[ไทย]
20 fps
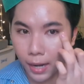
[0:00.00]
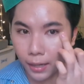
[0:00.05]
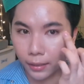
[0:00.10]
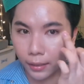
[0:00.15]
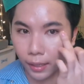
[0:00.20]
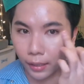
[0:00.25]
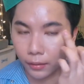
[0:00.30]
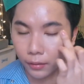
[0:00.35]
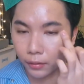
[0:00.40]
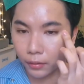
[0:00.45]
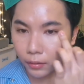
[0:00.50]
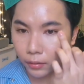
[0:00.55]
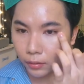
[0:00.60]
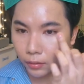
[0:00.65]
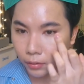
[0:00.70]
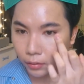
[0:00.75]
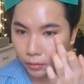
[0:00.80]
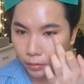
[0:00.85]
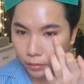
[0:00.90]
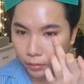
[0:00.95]
งอะ
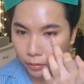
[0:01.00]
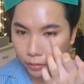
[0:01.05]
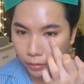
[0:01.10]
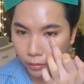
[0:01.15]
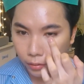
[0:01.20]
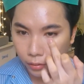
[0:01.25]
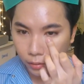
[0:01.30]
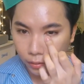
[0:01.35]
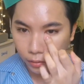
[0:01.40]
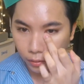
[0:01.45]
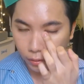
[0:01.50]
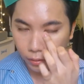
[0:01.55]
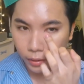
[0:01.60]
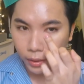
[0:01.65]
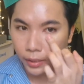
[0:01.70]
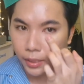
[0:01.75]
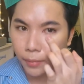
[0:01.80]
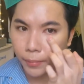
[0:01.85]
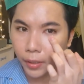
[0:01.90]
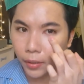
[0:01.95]
ฉั
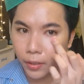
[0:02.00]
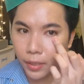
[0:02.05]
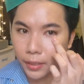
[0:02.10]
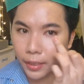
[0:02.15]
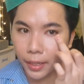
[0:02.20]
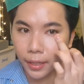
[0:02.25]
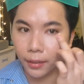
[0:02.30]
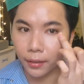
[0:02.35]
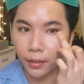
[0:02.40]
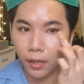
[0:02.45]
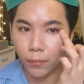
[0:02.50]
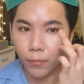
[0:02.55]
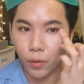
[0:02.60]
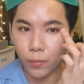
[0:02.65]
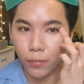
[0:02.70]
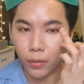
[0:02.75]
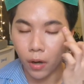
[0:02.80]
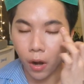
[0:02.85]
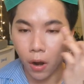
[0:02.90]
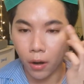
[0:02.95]
นยังไม่ค่อยเก่งเรื่องมุ
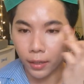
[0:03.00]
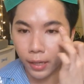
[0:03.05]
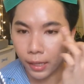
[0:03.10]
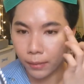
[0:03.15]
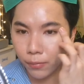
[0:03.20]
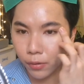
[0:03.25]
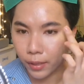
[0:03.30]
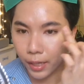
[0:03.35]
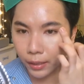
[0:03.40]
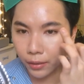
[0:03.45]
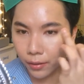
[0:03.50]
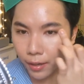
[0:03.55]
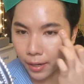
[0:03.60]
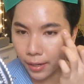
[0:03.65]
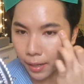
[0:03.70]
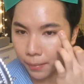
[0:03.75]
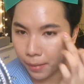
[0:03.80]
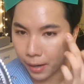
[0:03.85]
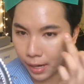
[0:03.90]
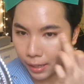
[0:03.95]
มกล้องนะ พวกแกต้องให้
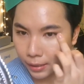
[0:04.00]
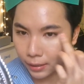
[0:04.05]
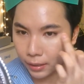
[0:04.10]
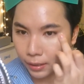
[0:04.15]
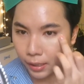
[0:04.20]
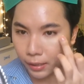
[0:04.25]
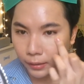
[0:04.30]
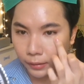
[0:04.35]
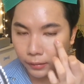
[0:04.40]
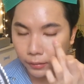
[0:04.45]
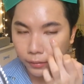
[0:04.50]
อภัยฉันนะ